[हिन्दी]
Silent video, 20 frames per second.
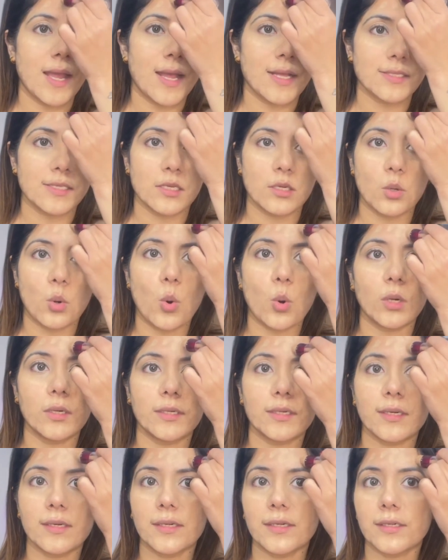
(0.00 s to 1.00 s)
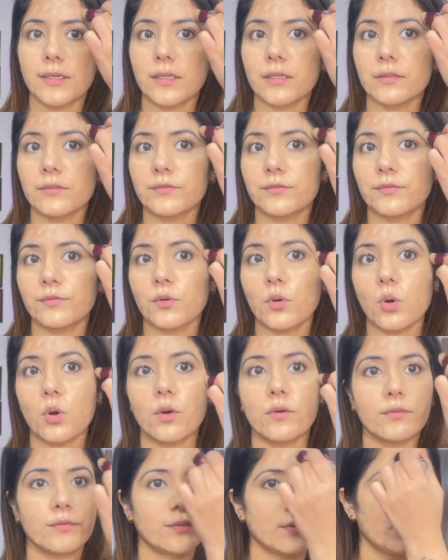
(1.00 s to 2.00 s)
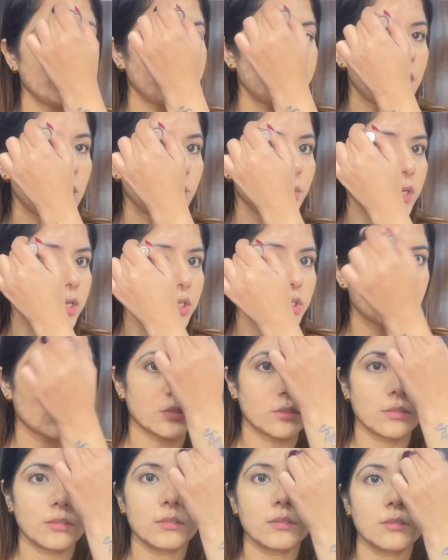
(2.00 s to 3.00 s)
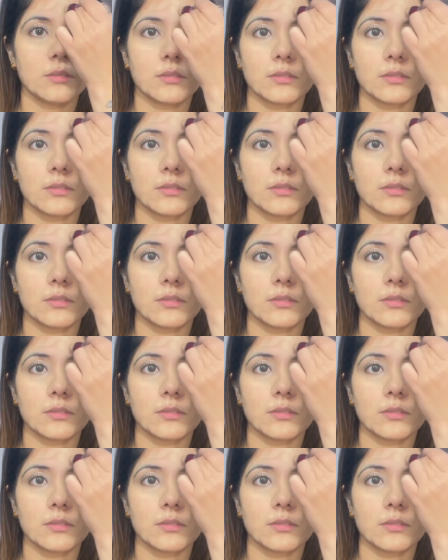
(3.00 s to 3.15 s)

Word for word: एज एन ऑल्टरनेटिव ऑफ फाउंडेशन